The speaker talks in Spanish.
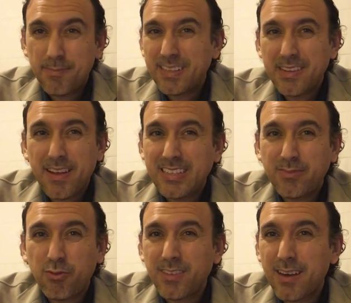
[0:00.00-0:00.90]
y pensabas
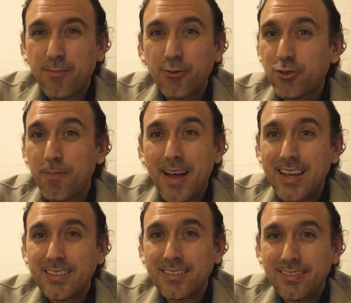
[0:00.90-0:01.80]
disfrutar mucho
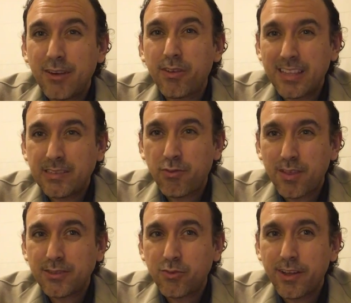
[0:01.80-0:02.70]
más de lo que
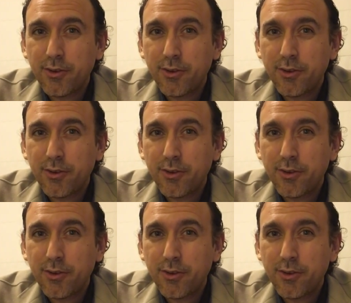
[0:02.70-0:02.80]
disfrutas tu